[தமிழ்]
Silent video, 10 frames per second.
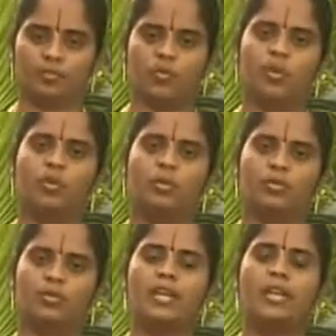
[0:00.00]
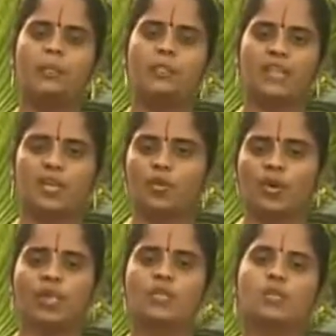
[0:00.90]
ஒரு விண்ணப்பம்
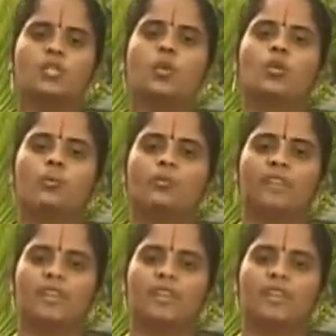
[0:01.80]
தரக்கூடிய ஒரு ஸ்லோகம்